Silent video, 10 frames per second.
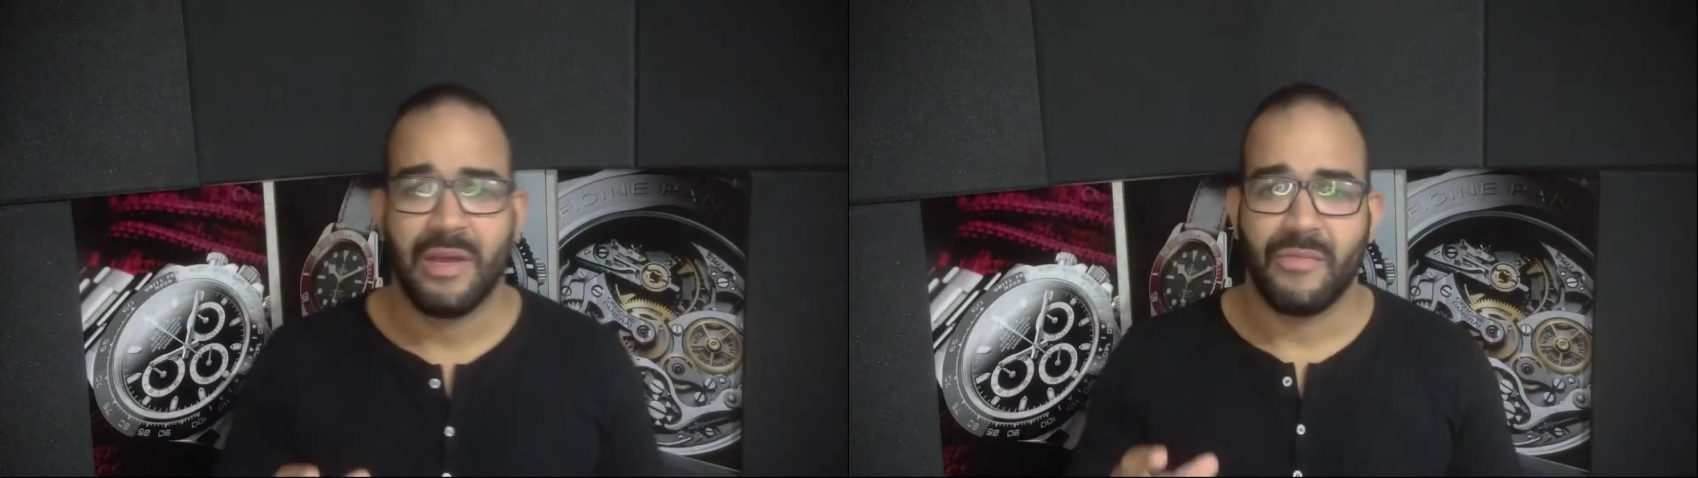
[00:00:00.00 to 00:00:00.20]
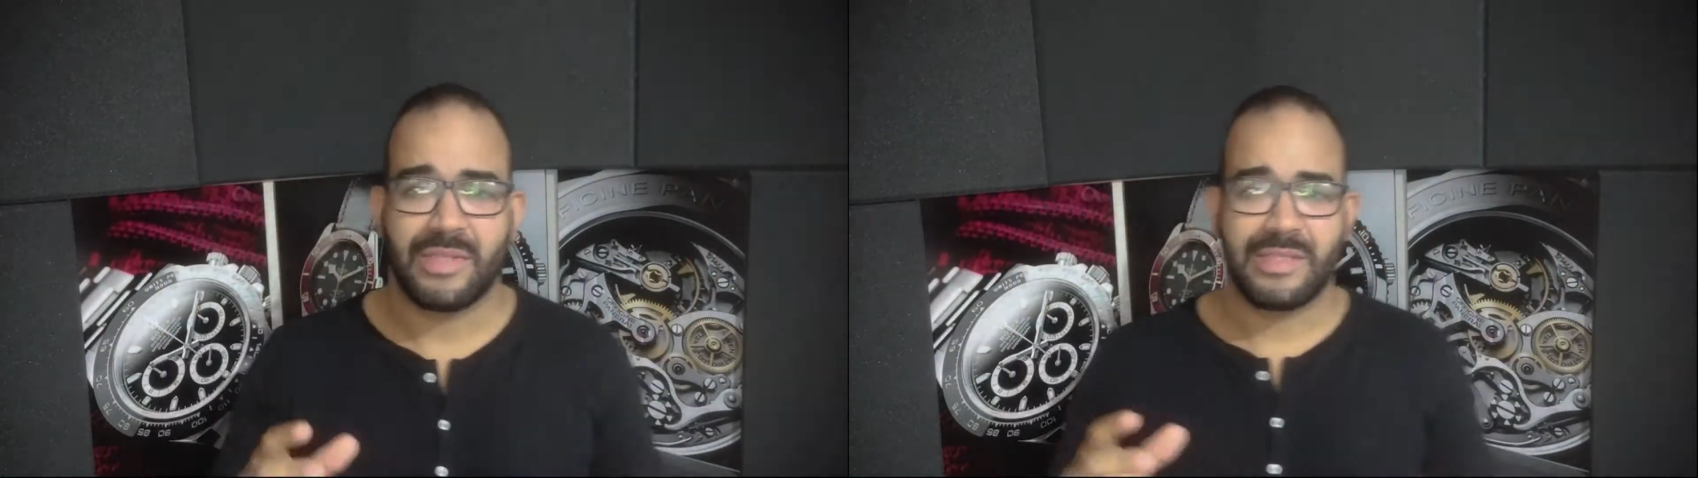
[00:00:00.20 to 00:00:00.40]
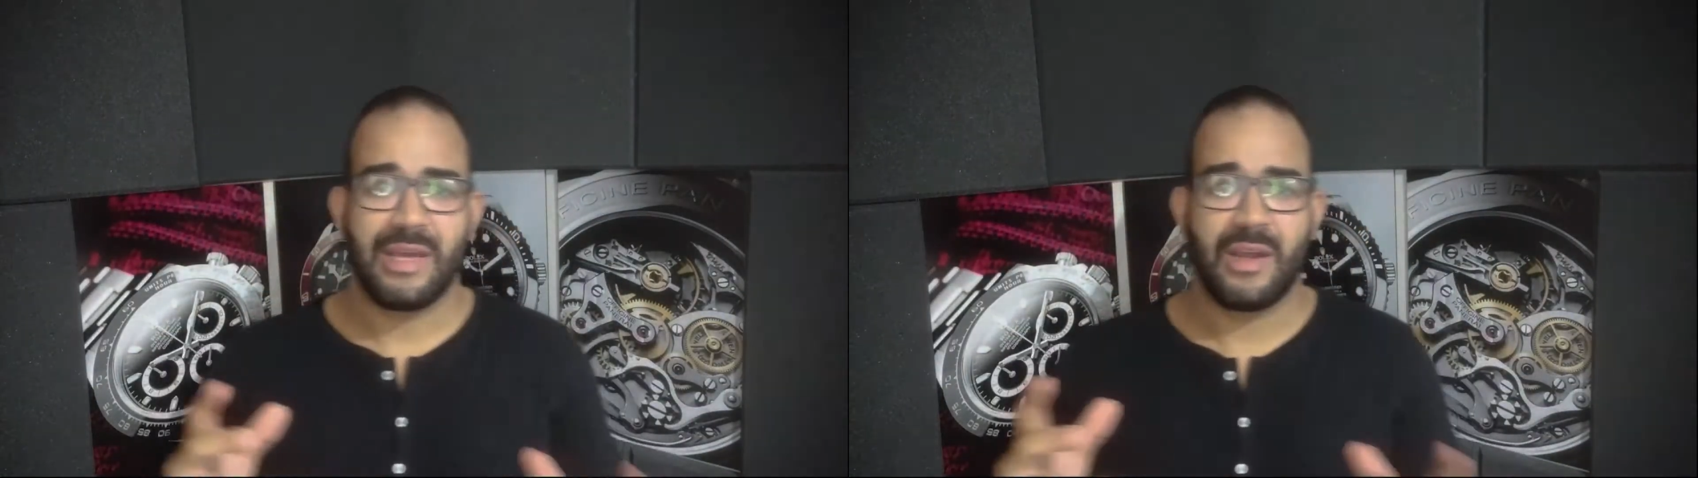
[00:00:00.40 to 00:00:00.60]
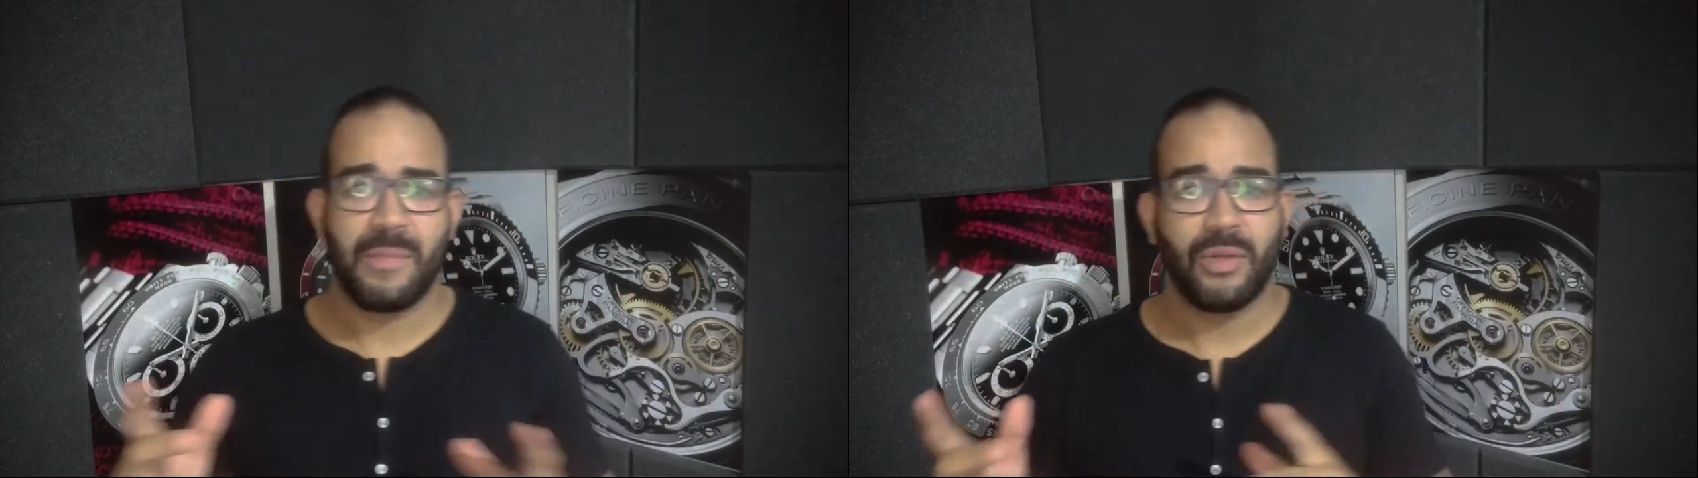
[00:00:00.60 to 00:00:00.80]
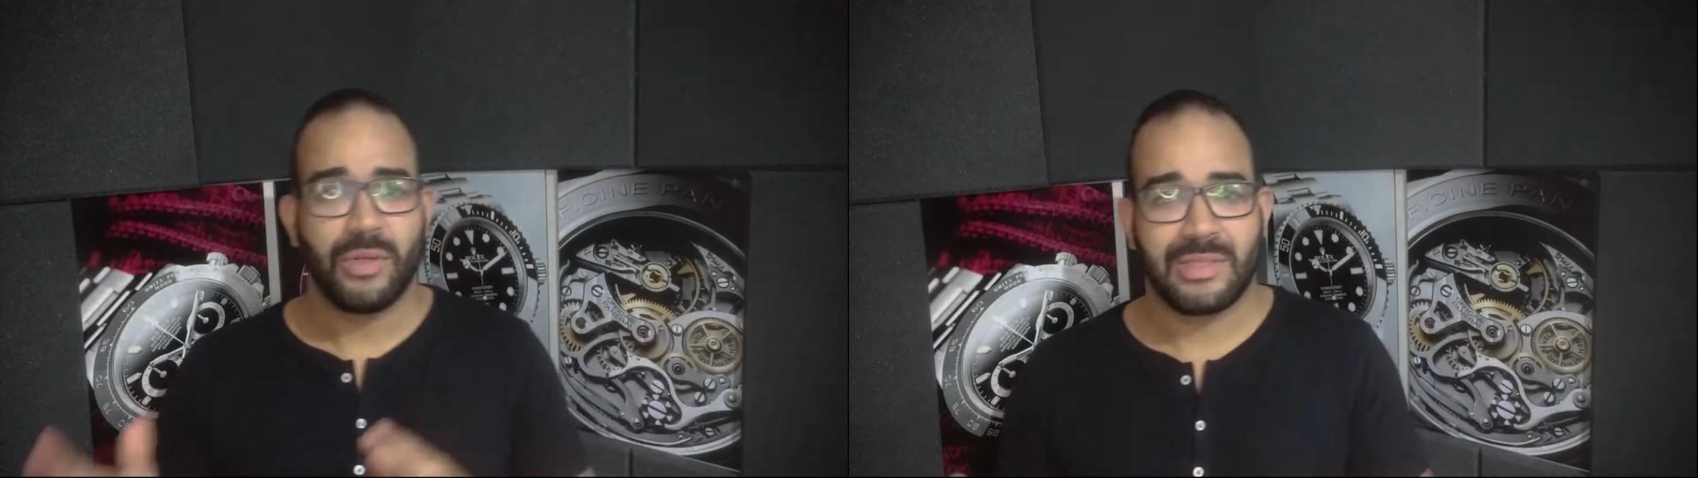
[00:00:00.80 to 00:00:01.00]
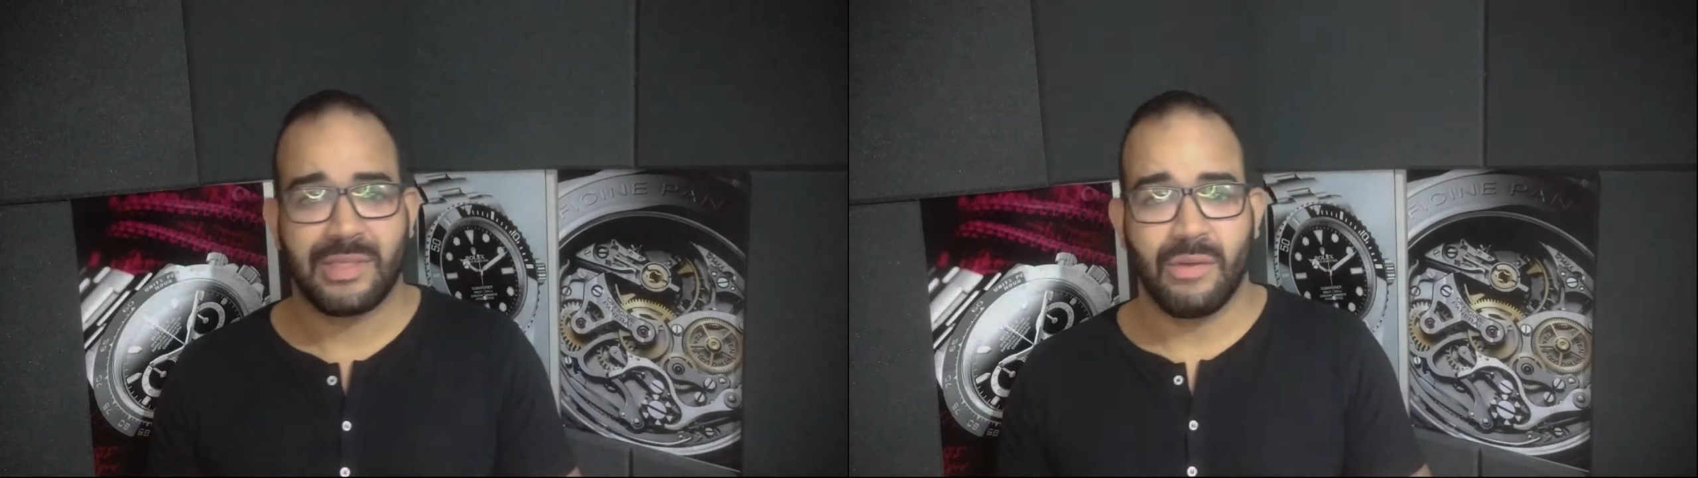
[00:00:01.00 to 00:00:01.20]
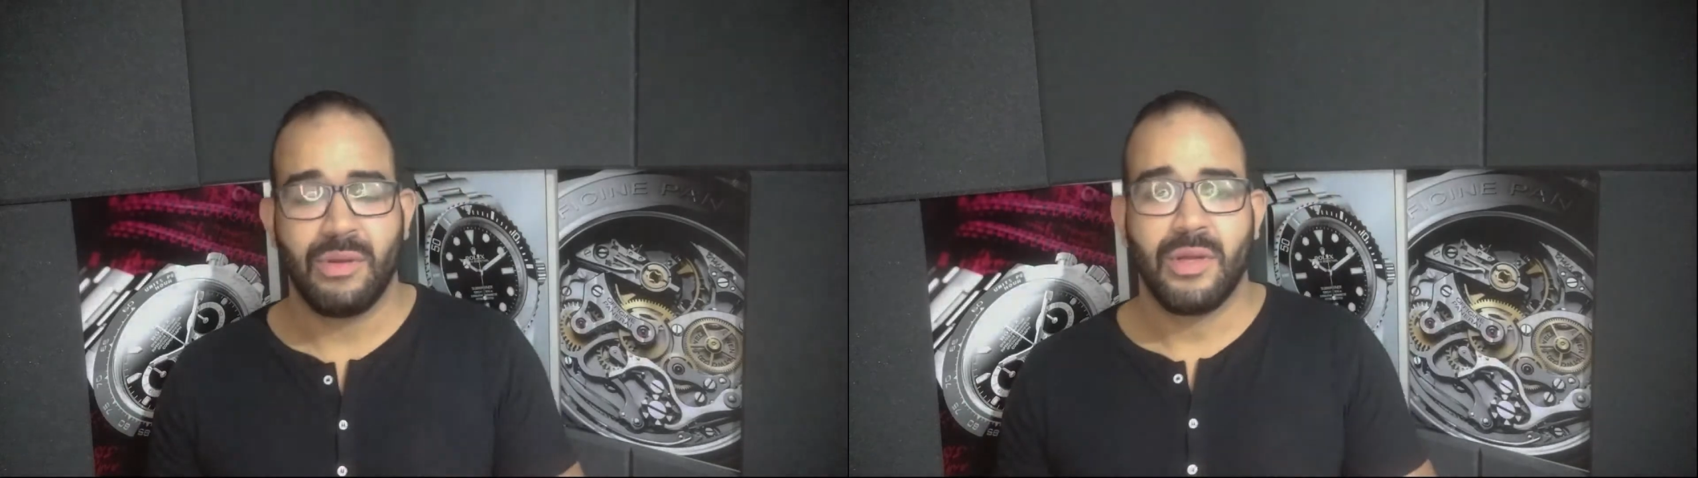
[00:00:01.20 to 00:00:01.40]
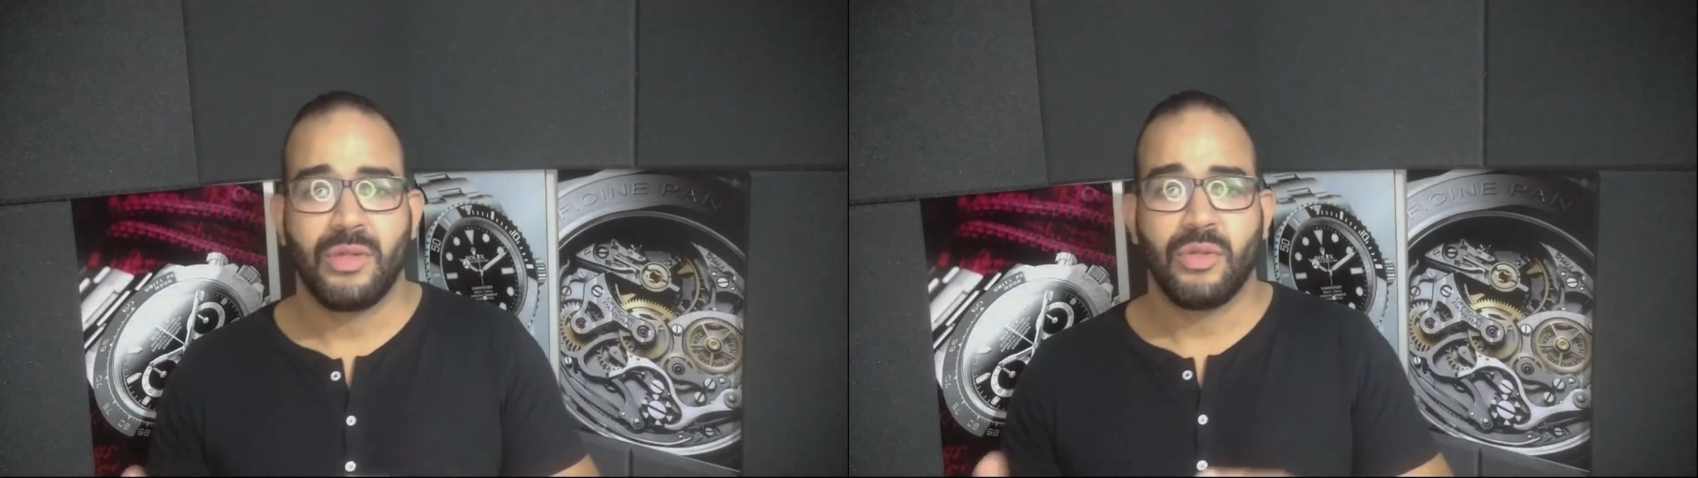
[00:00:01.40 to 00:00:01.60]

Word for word: vocês terão uma noção